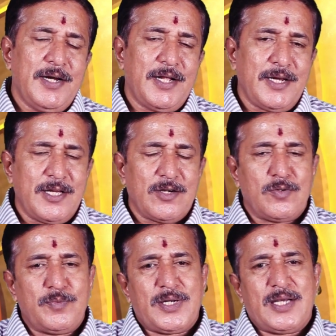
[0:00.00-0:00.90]
நிறைய
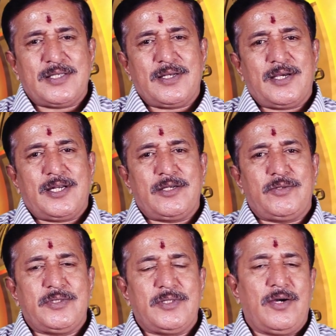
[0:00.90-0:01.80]
கும்பராசிக்காரங்க
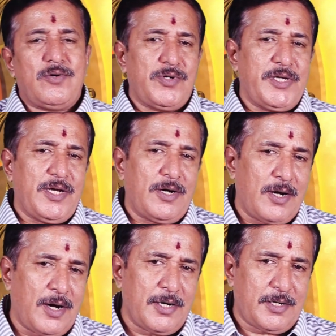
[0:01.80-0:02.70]
வந்து அவங்களுடைய
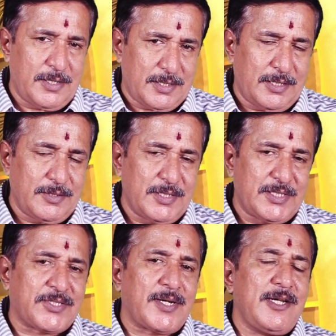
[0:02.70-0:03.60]
ஹார்ட் அதாவது
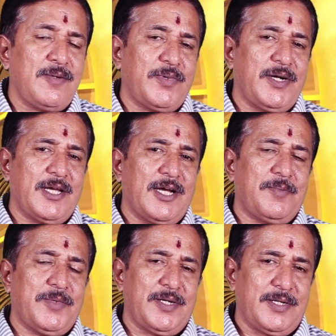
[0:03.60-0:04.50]
ஸ்ட்ரெயின்
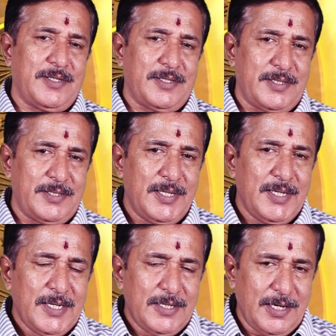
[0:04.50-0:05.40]
பண்ணிக்காமல் இருக்கிறதுக்கு
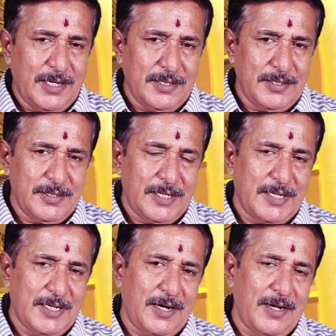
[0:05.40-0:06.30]
நல்லது
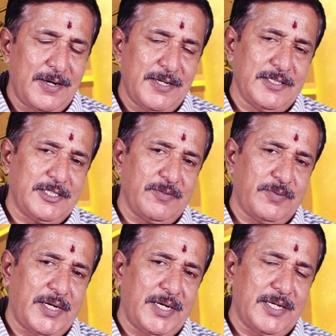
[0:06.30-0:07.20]
ஏன்னா ஆல்ரெடி
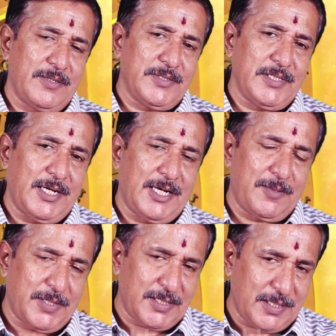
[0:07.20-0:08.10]
செவ்வாய் அங்கே வந்து
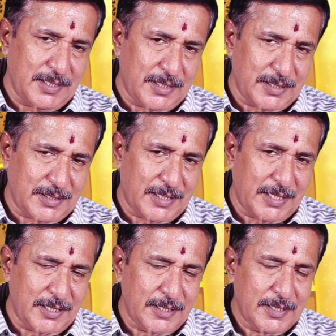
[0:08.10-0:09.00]
நாலாம் இடத்துல
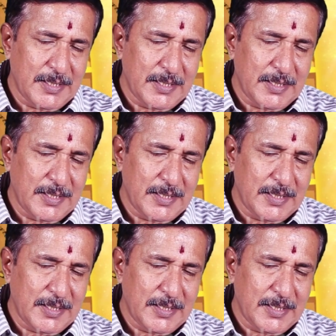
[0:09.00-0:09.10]
இருக்கிறதுனால